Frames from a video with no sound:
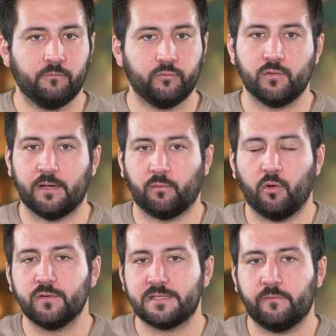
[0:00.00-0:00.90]
Vous serez donc
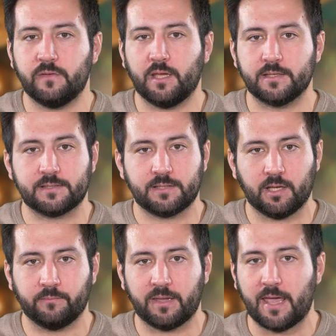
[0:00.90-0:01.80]
aussi efficace
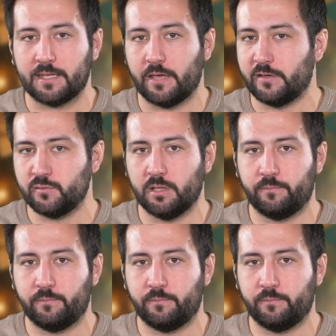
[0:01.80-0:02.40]
qu'un bagarrier avec son